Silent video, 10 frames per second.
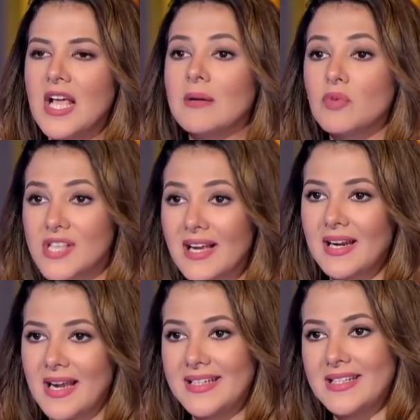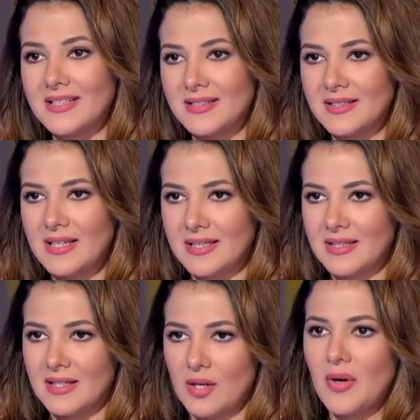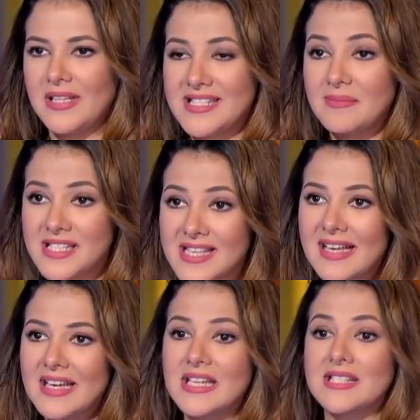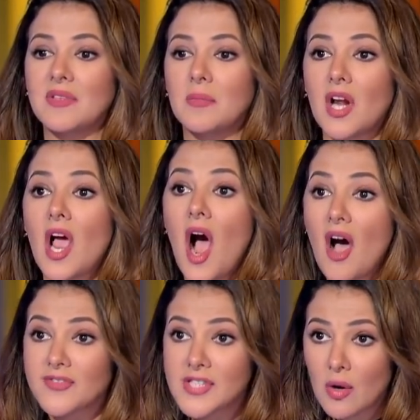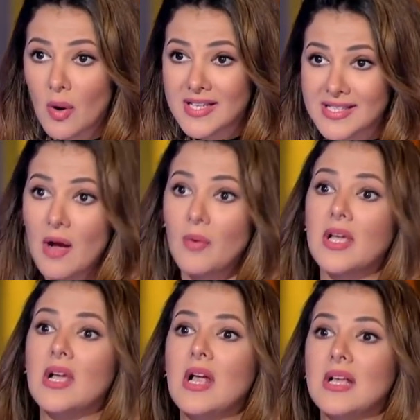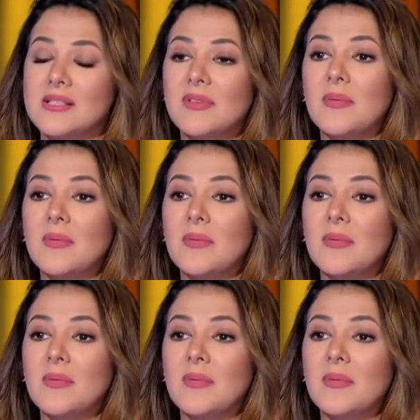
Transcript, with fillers: المذاكره يعني يعني اللي هو لازم تذاكري لازم تبقي رايحه حافظه كويس قوي آه.